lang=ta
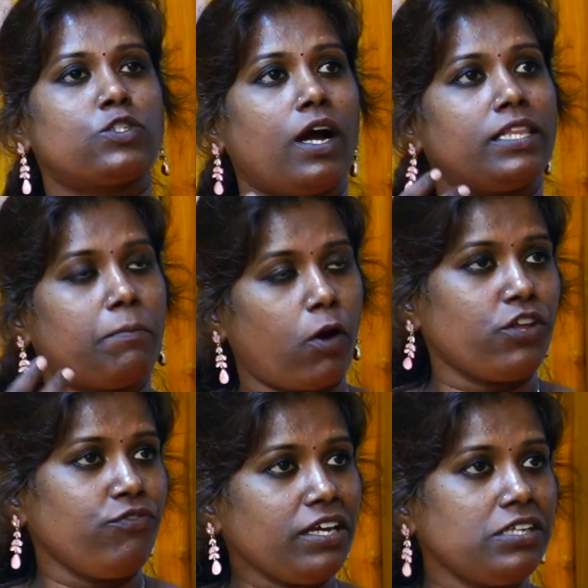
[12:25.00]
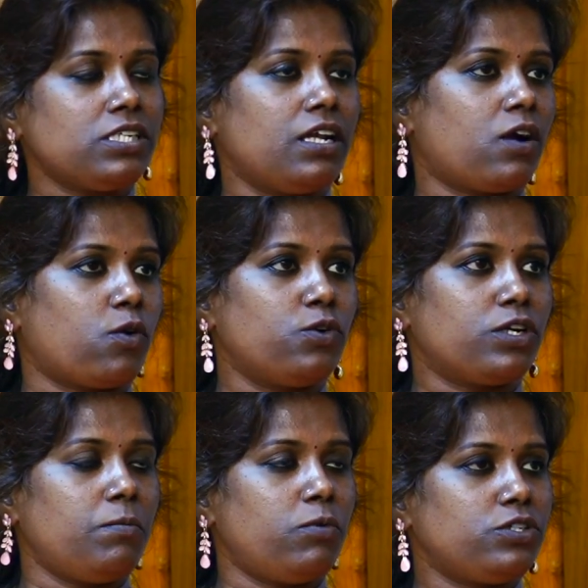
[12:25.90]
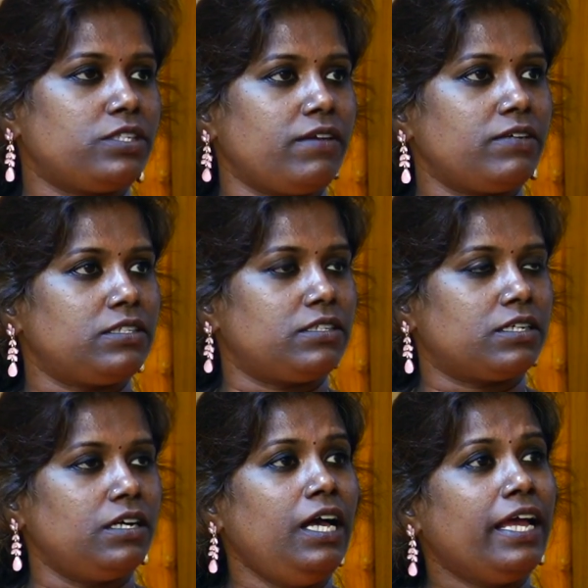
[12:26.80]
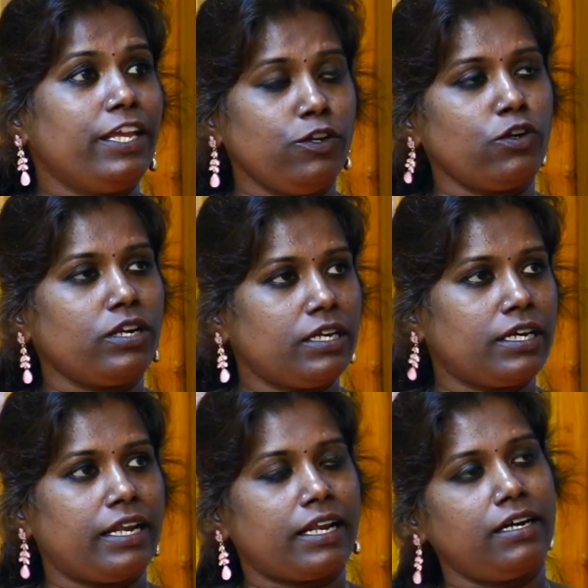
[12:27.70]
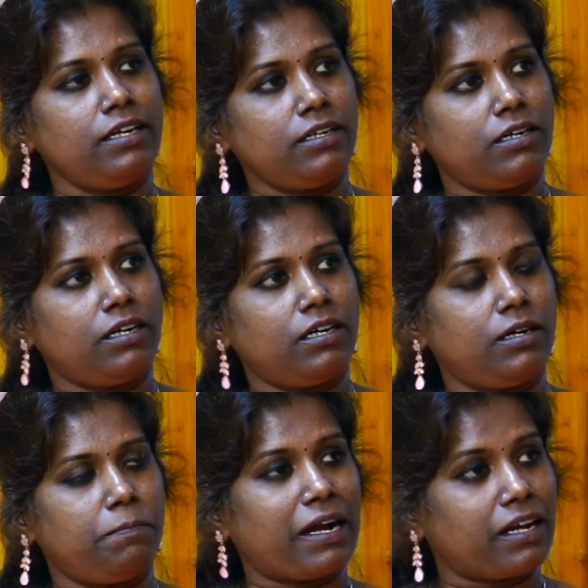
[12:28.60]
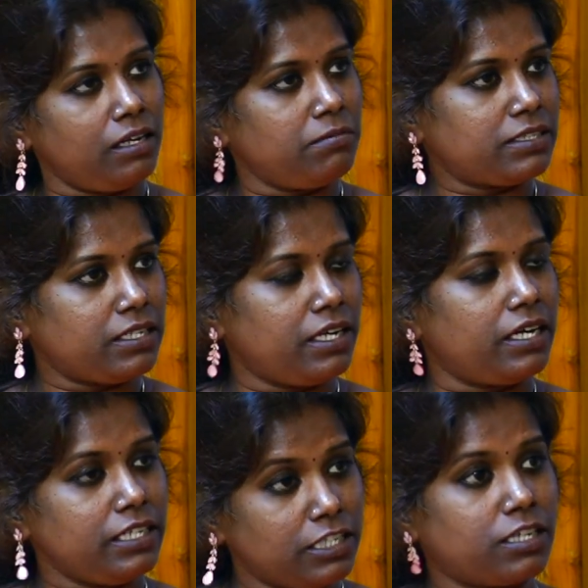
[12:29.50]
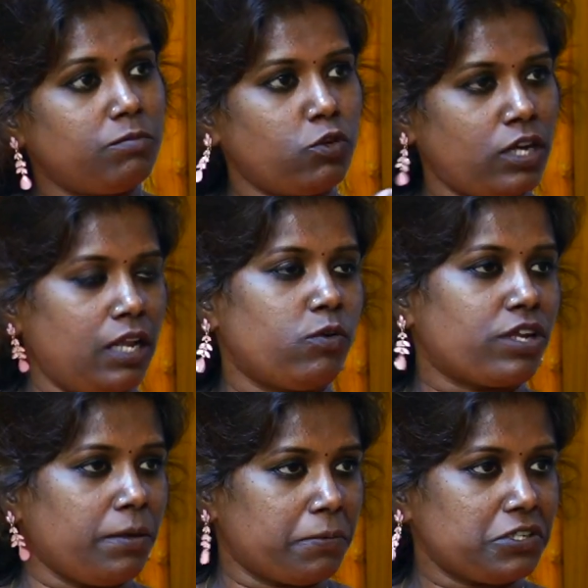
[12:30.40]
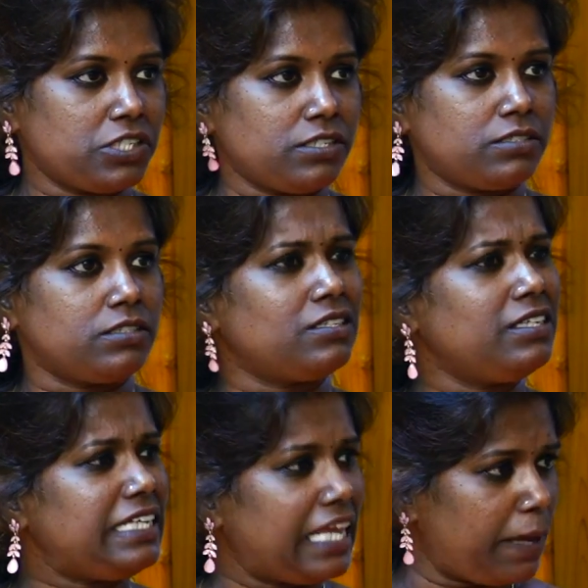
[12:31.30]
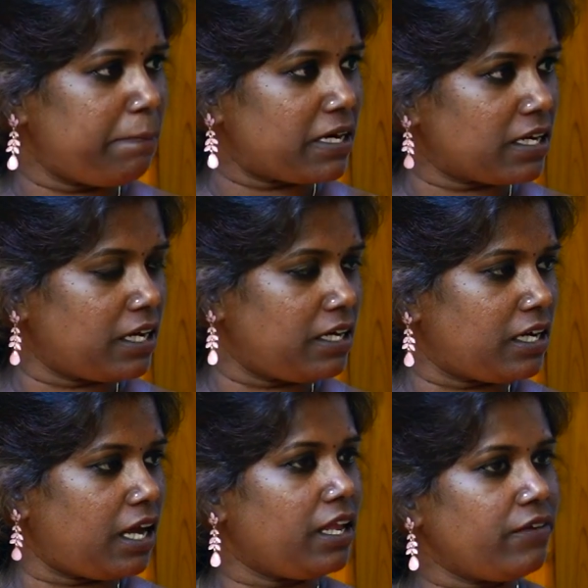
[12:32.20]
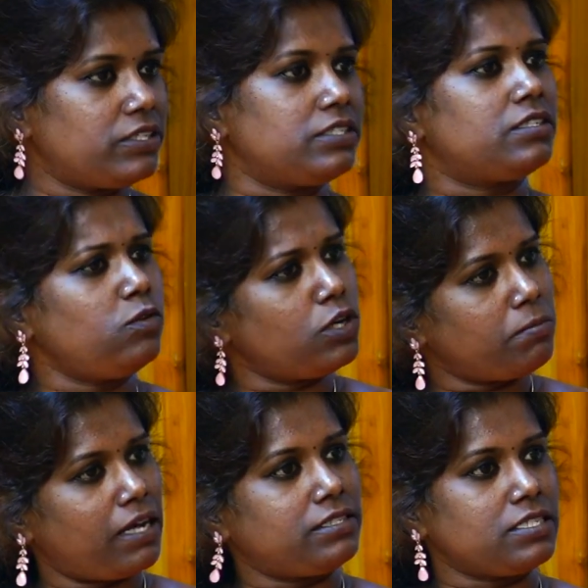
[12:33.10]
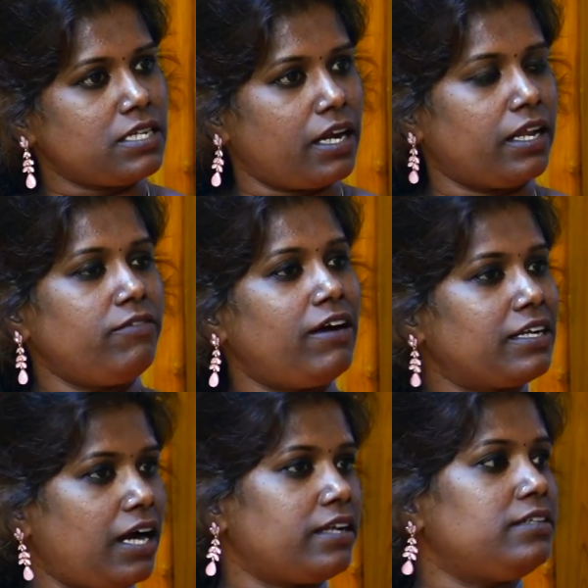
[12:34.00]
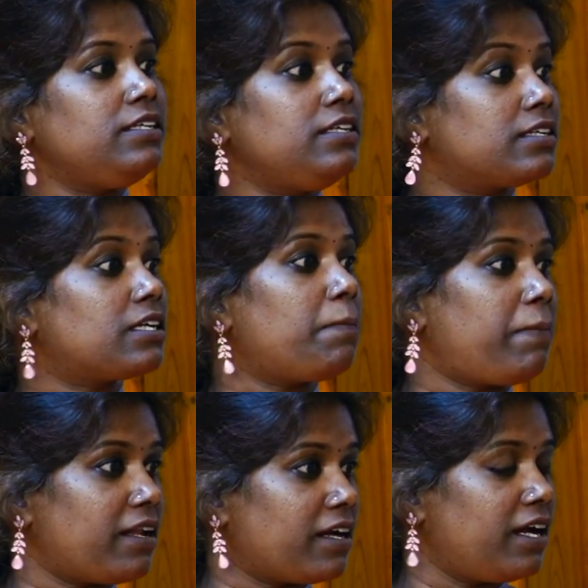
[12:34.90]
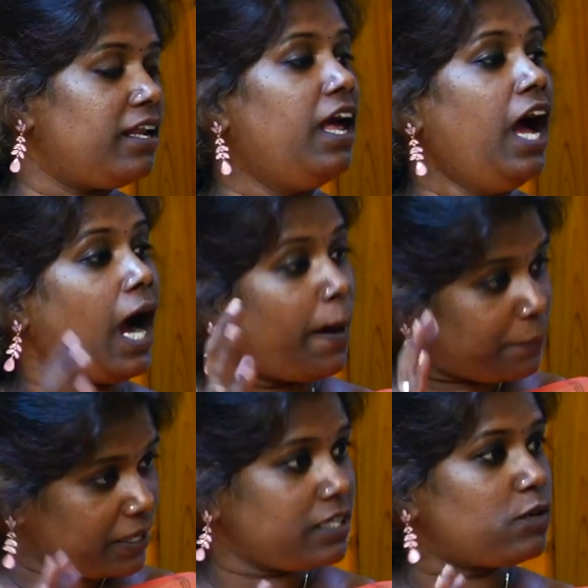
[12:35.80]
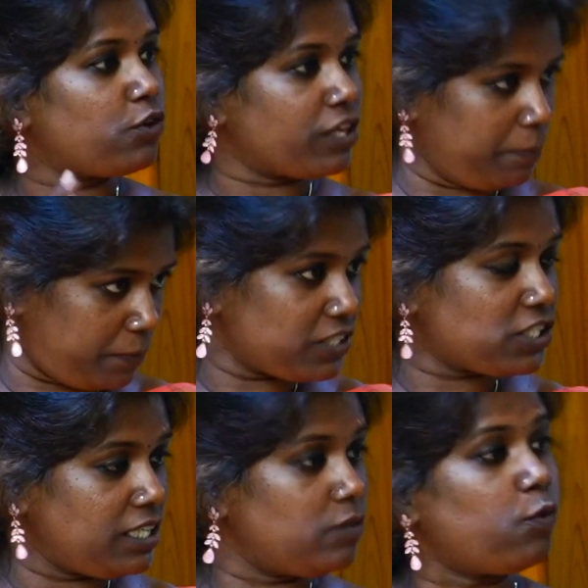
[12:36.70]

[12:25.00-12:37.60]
mm-hmm. அந்த மாடிஃபிகேஷன் நாங்க கொடுக்கும் பொழுதே வந்துட்டு இன்னொரு என்னன்னா மக்கள் மத்தியில இதுக்கு முன்னால ஒரு இம்ப்ரெஷன் இருந்தது mm-hmm. ஏ படங்கள்னாலே வந்துட்டு ஒரு மாதிரியான வல்காரிட்டி இருக்கிற படங்கள் அப்படின்ற ஒரு இம்ப்ரெஷன்